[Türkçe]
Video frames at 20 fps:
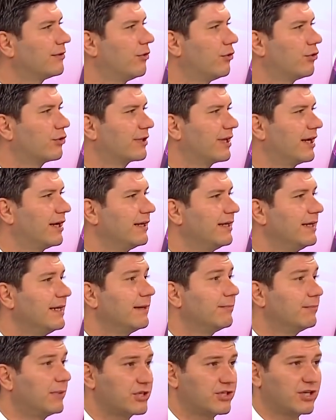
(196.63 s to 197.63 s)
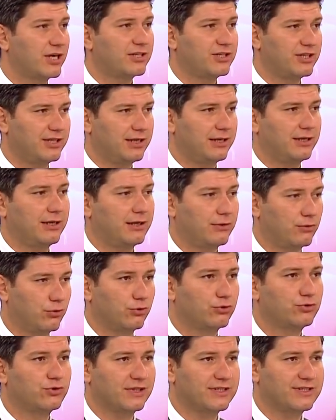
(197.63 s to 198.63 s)
Evet. Orada Başakşehir'le
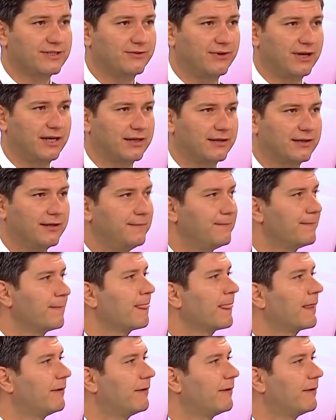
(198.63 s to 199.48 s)
kontratı vardı.